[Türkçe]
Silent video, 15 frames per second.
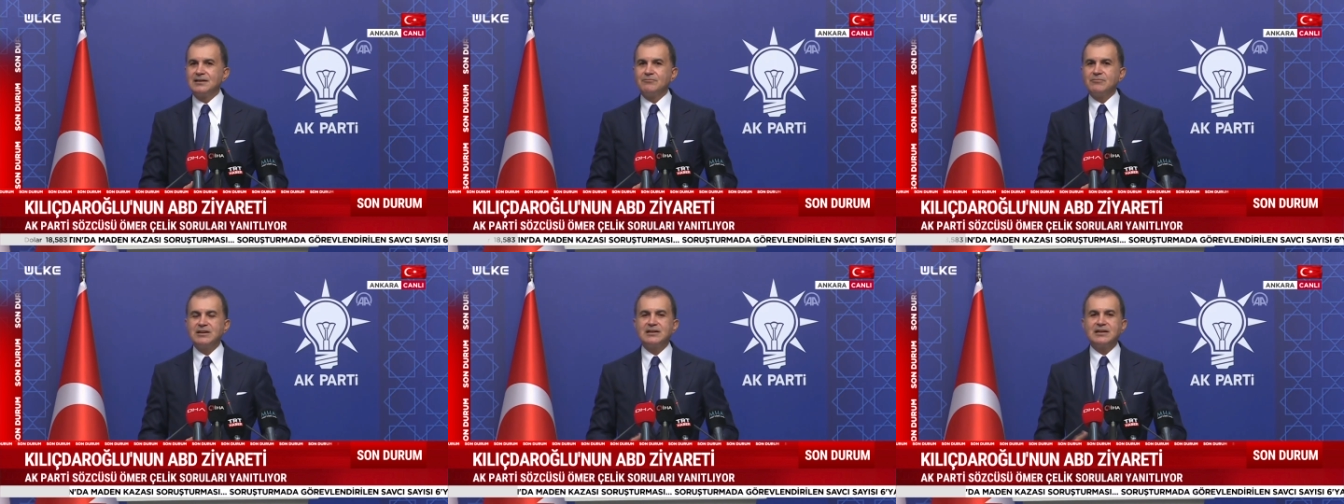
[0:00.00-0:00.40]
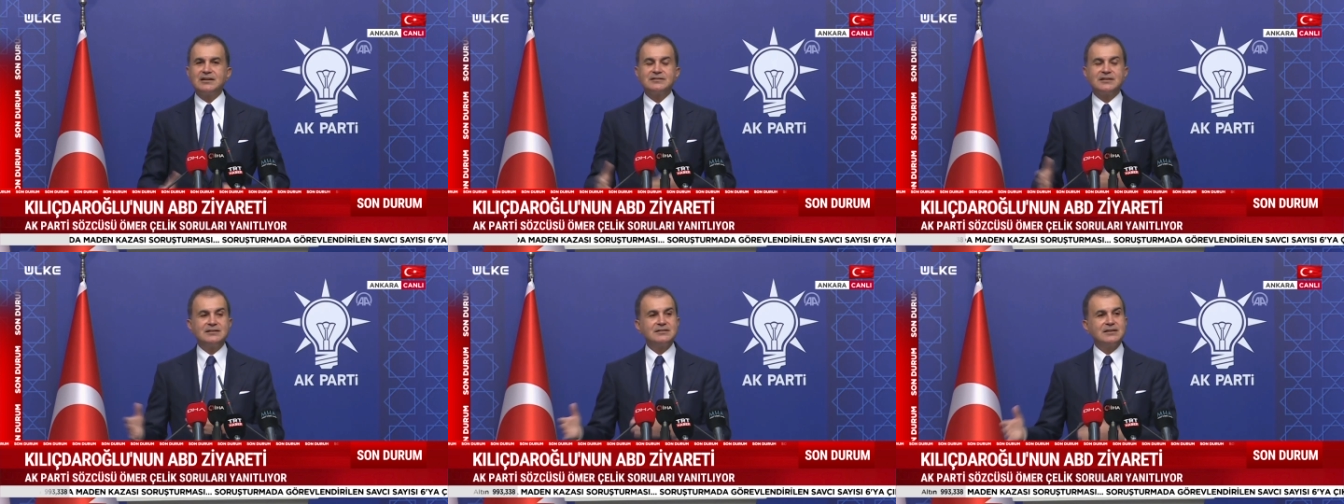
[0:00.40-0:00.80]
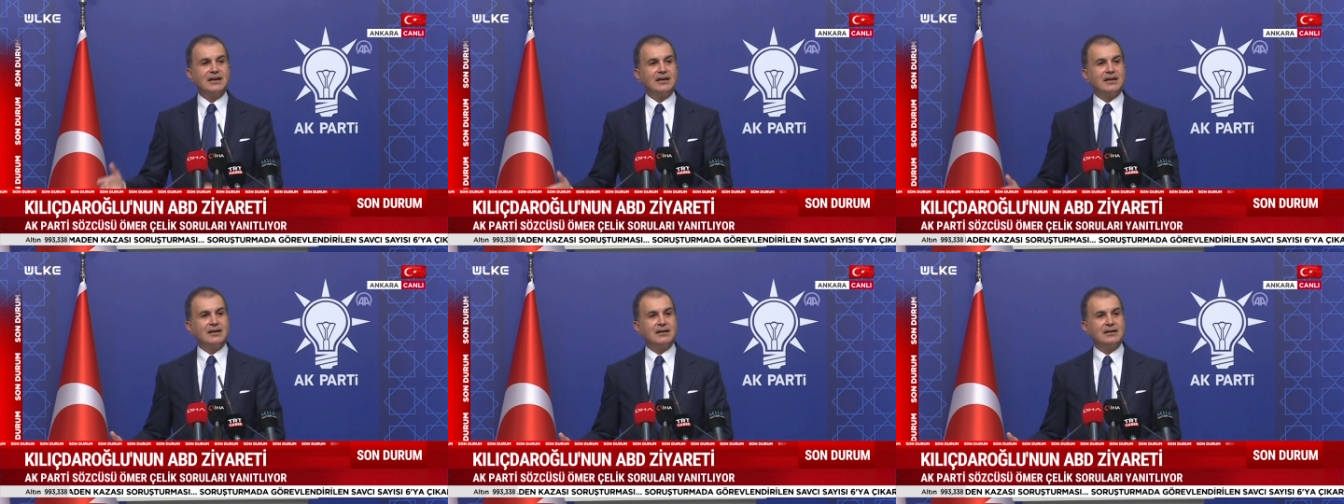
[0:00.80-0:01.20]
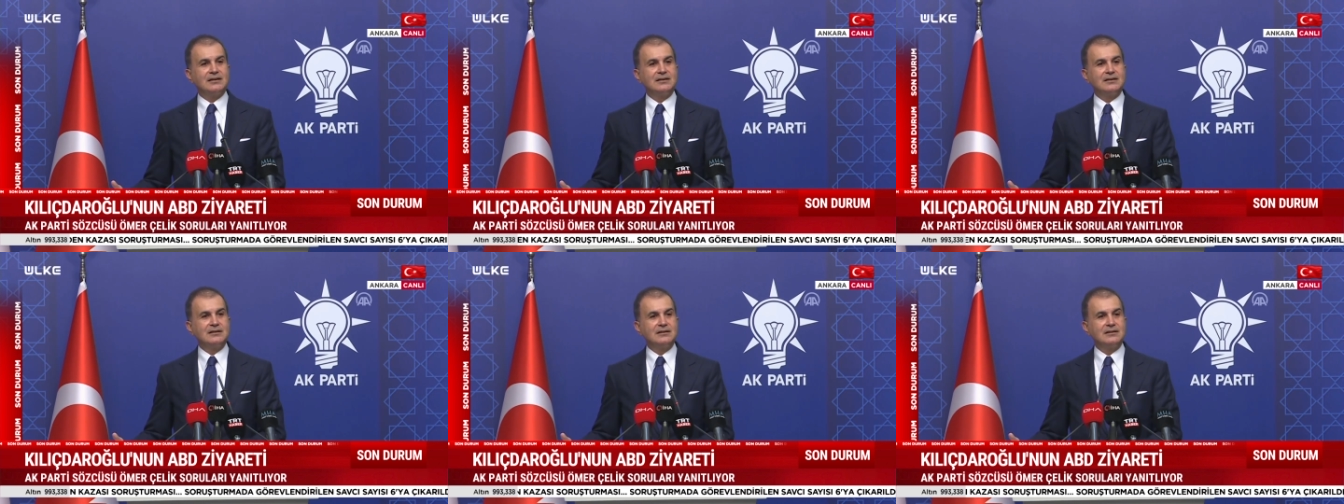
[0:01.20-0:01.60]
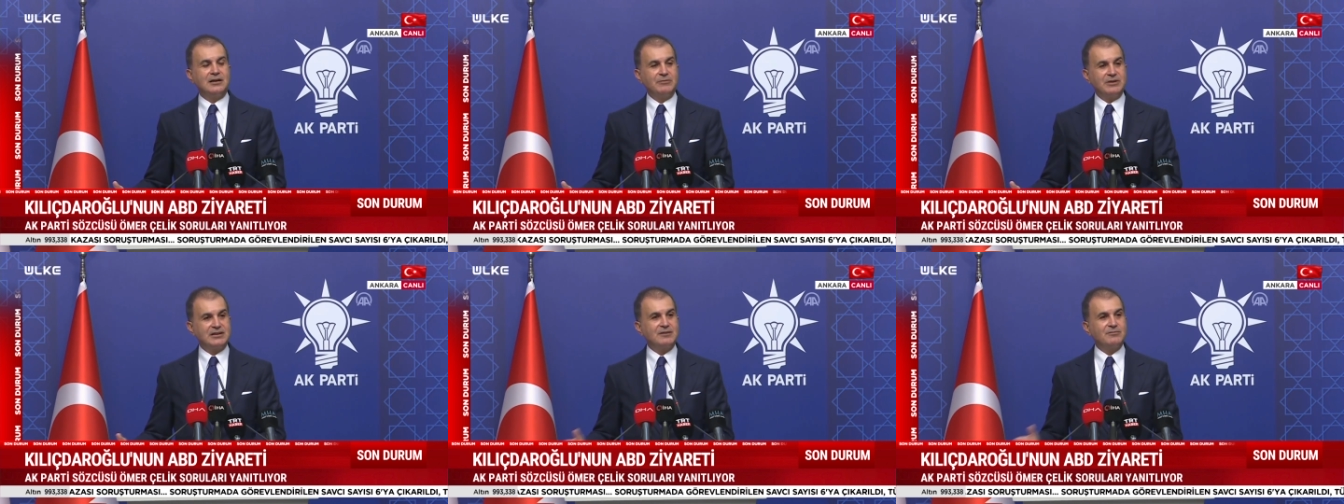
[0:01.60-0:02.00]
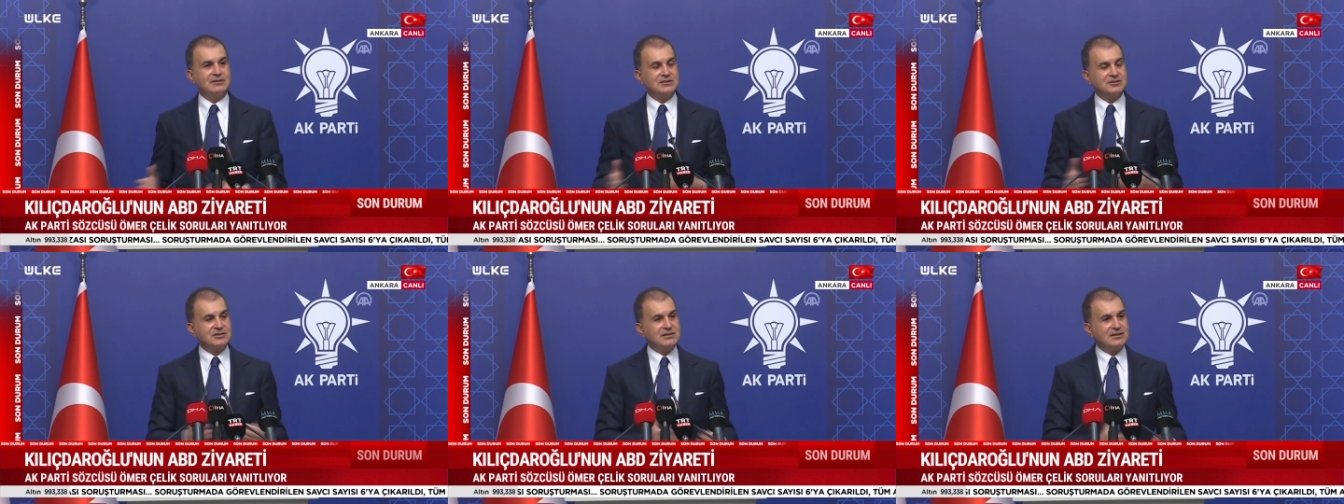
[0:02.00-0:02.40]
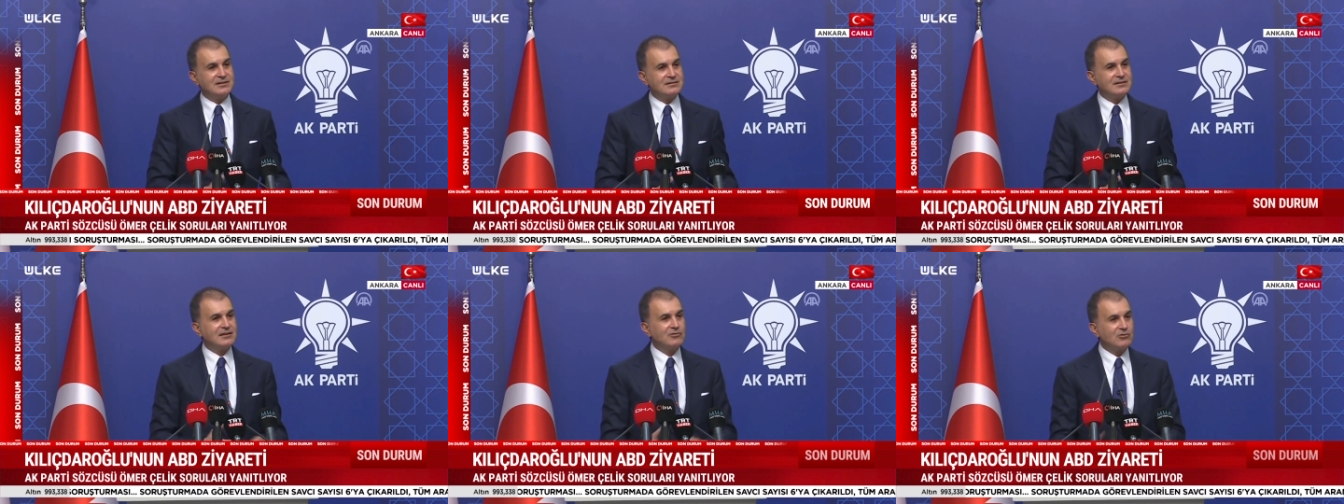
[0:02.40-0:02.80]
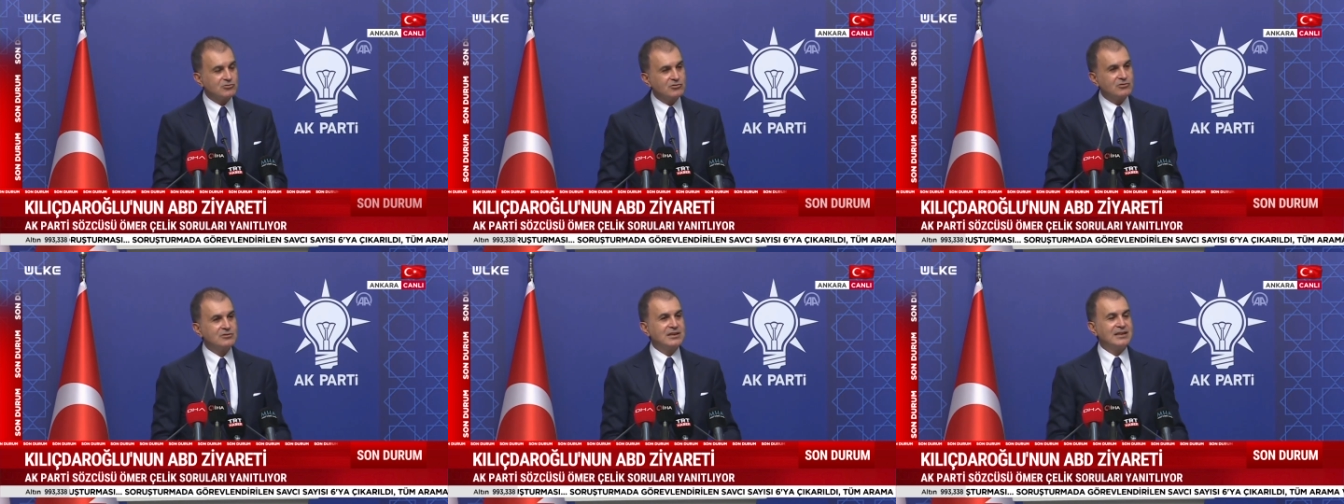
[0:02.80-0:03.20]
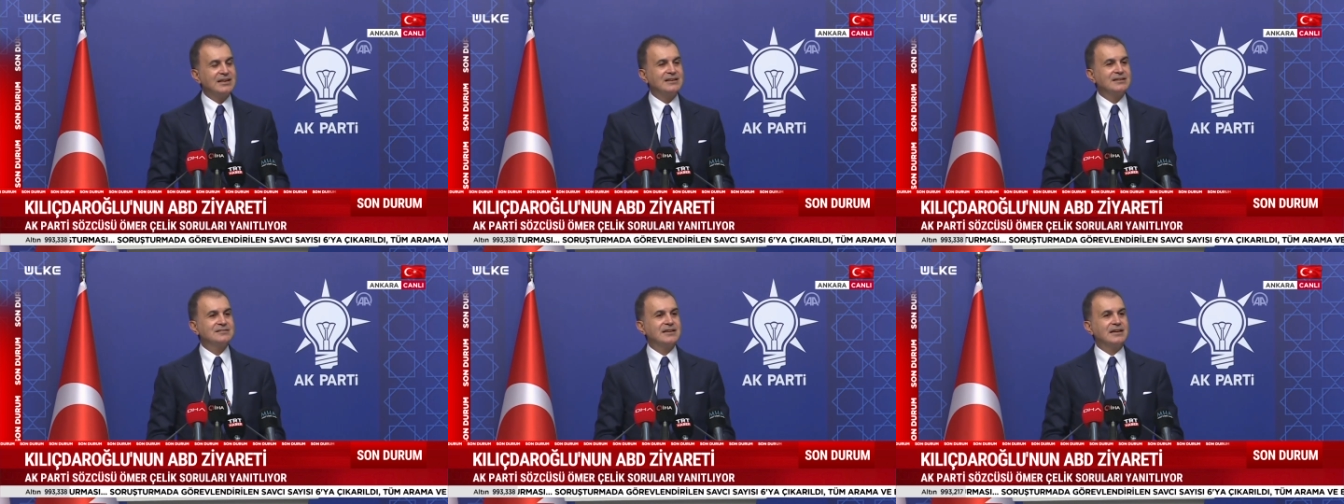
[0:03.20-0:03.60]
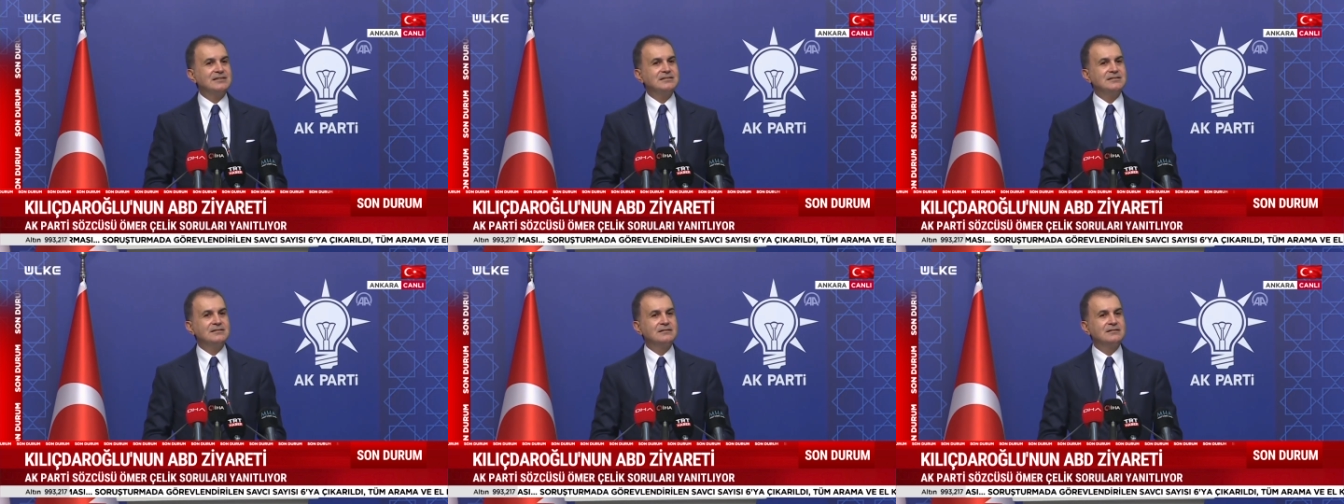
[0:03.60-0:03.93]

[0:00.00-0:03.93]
bir yandan da Amerika Birleşik Devletleri otoritelerinden